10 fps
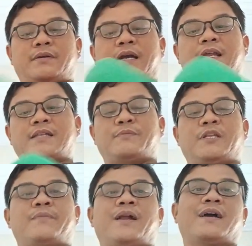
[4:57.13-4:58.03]
garan
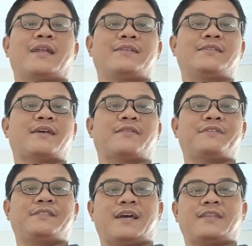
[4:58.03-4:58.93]
minimal garansi
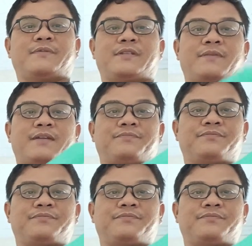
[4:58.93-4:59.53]
servis ya teman-teman